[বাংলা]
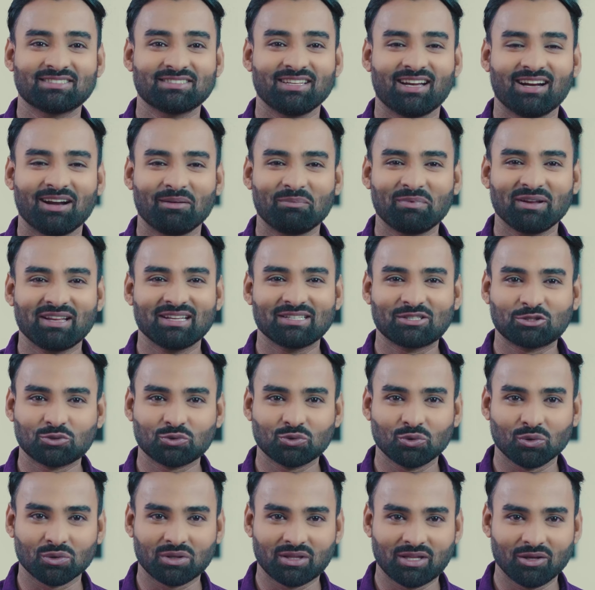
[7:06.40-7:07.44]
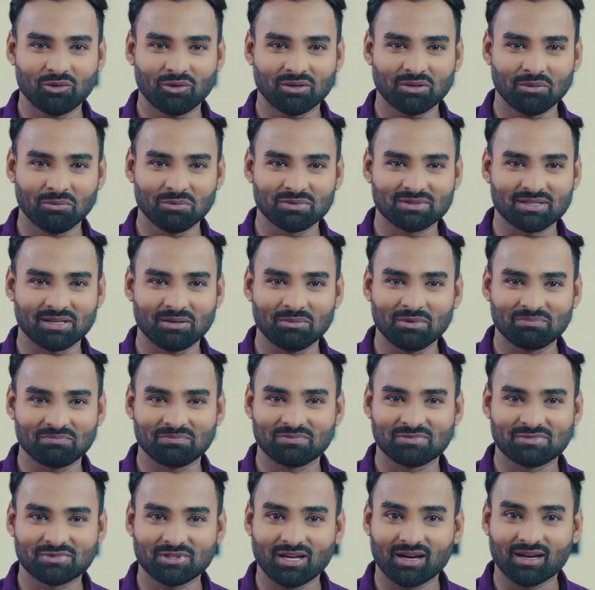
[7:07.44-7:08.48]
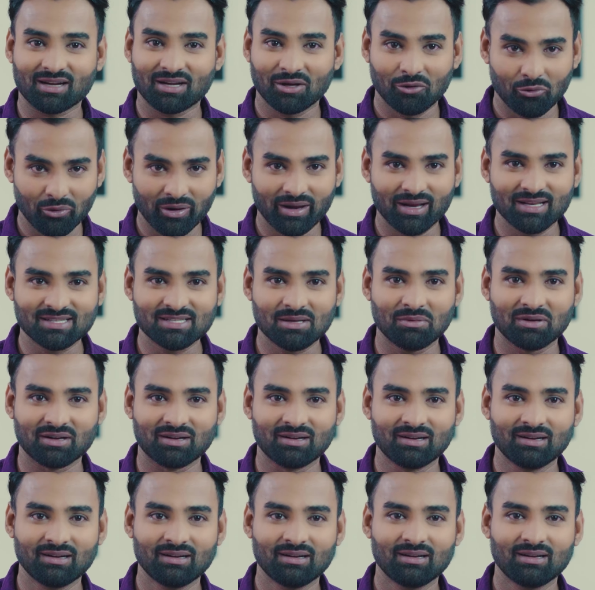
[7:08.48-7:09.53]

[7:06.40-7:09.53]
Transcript: স্যার আপনি কি সত্যি কথা বলছেন আমি চাকরি হয়ে গেছে আমার